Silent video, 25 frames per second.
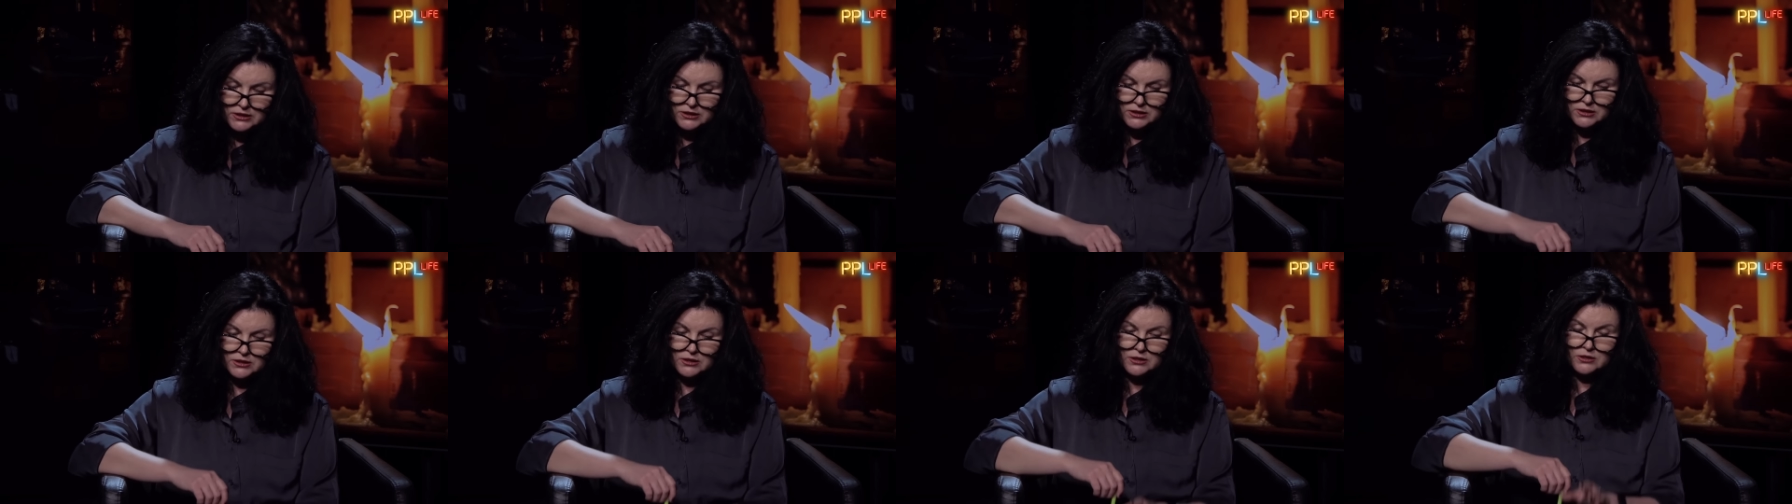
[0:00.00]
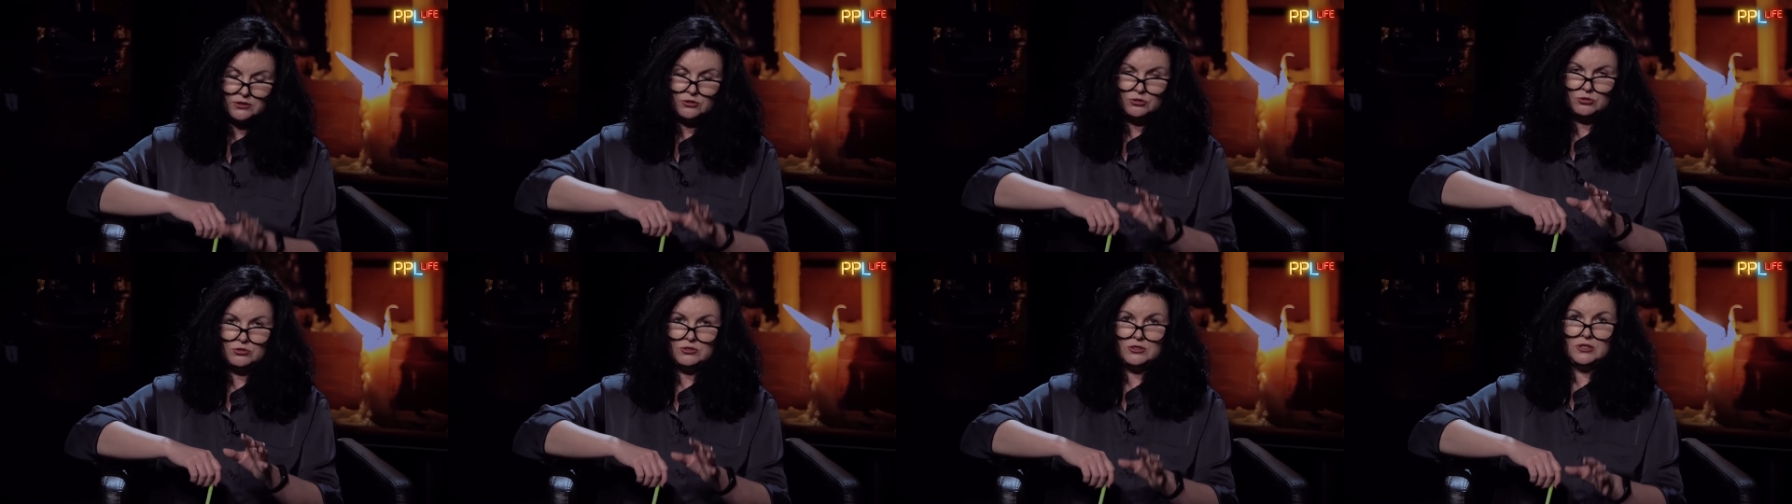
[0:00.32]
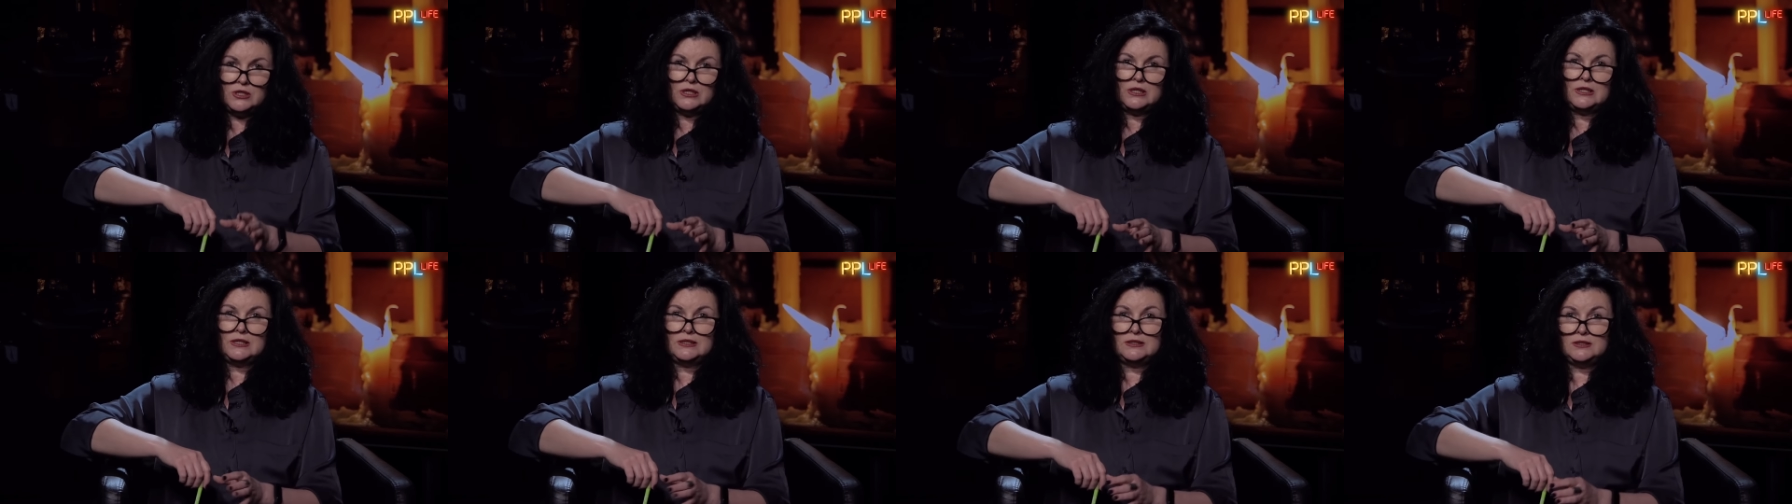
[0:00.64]
и,
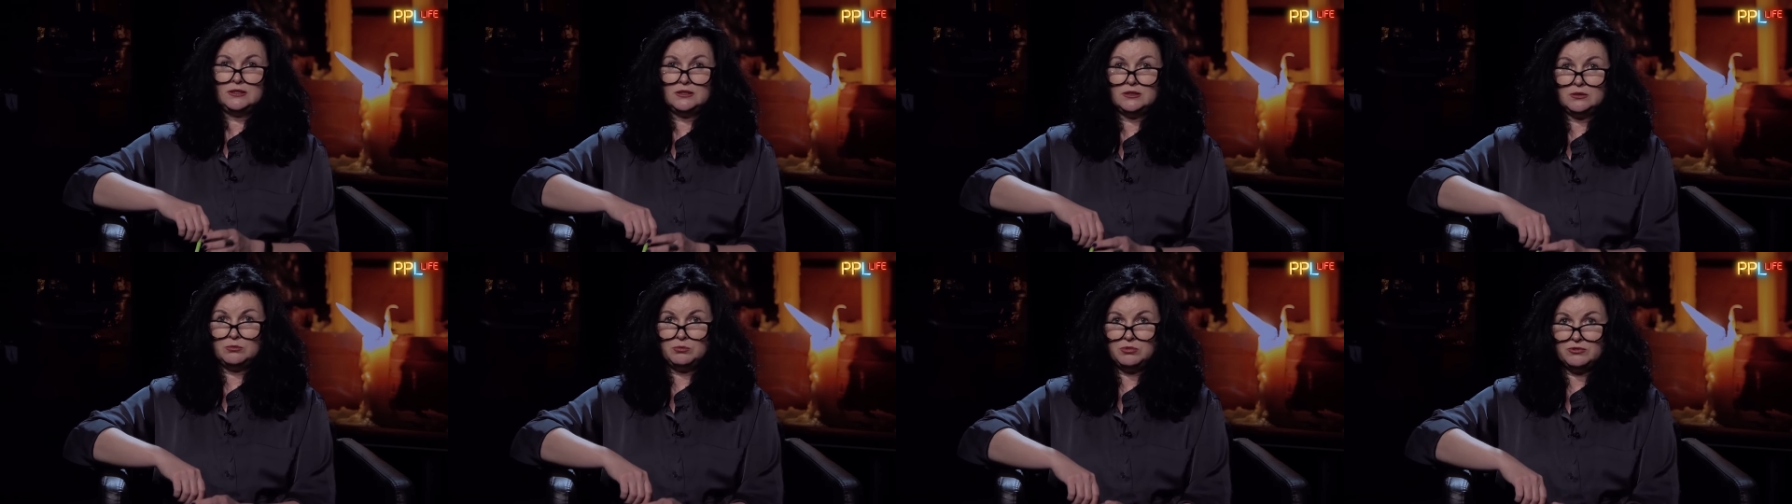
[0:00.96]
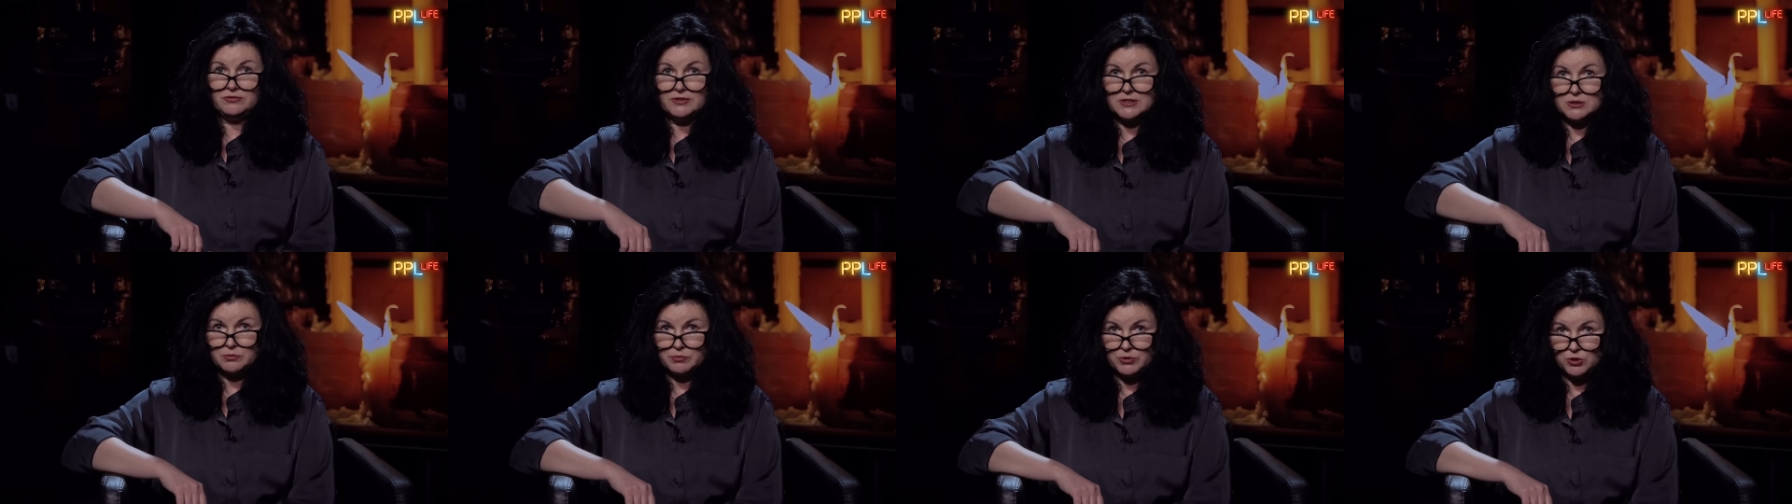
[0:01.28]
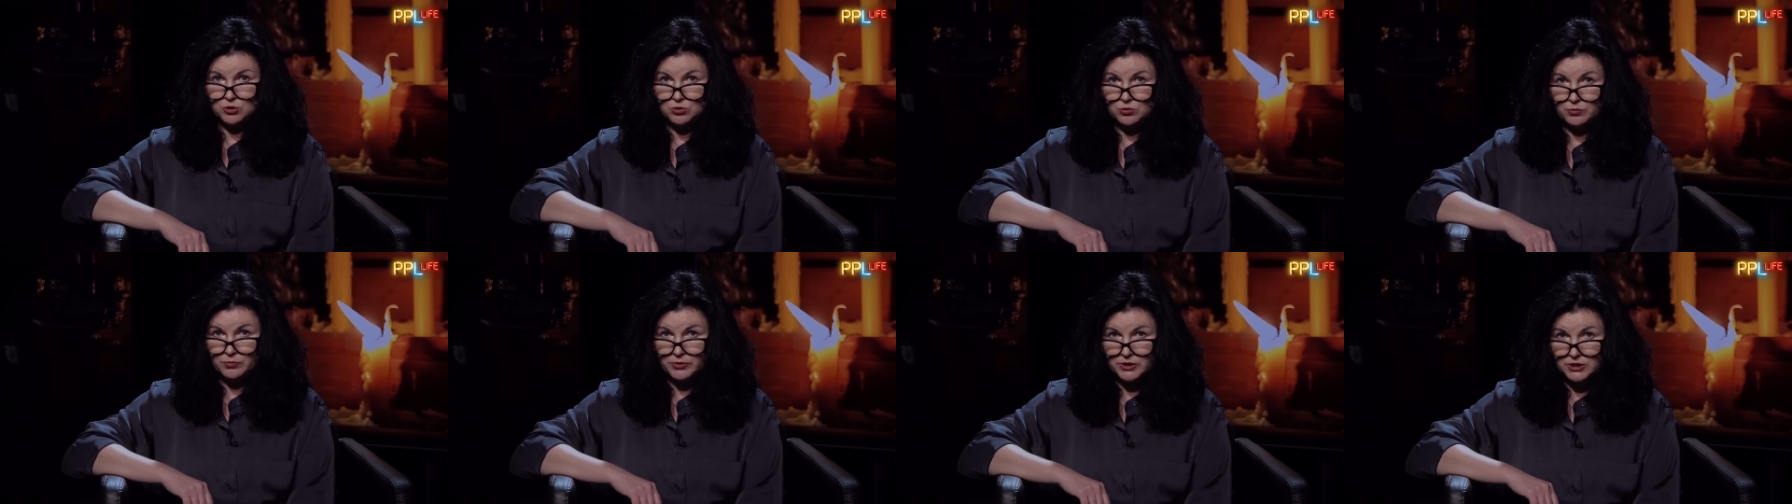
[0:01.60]
друзья, хотела бы вас
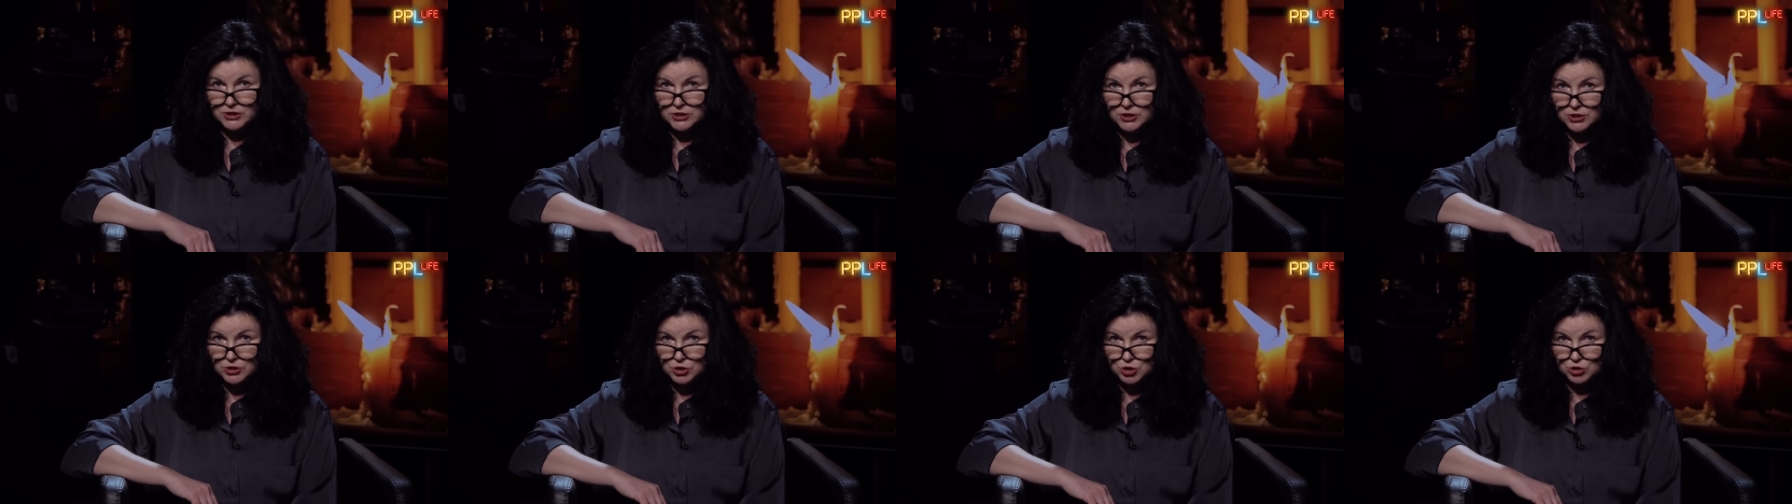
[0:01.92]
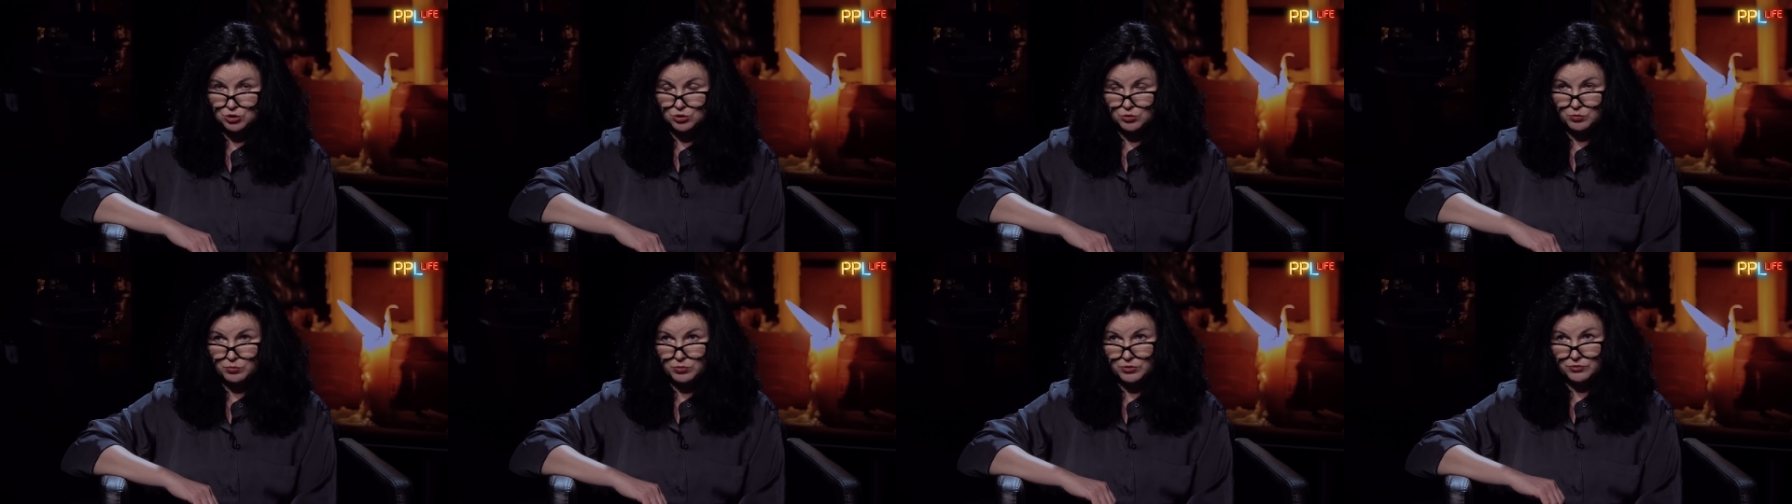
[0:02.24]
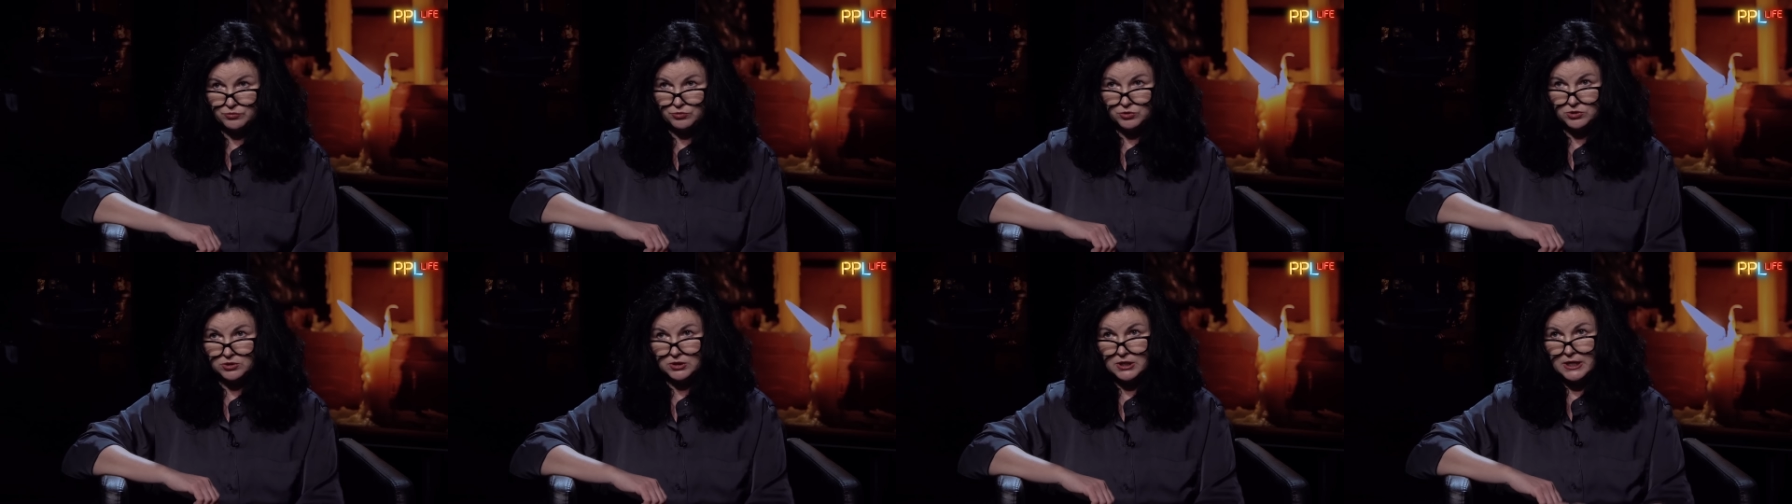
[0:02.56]
предупредить, чтобы
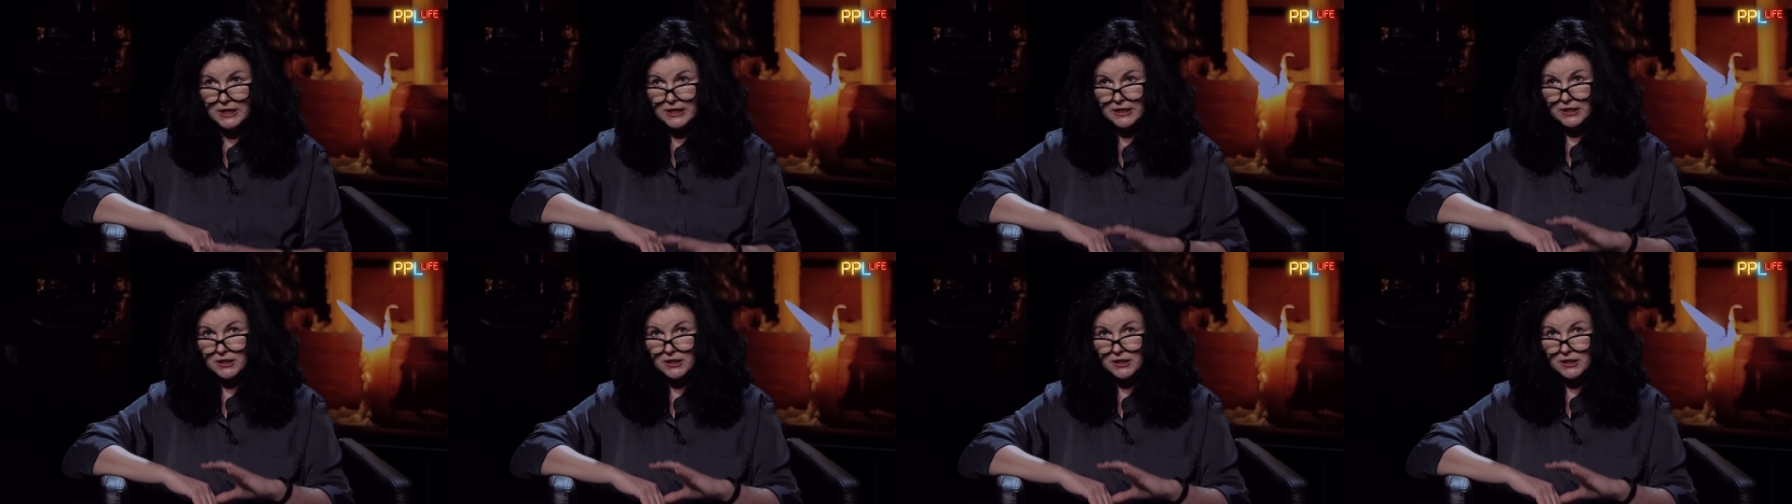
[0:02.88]
вот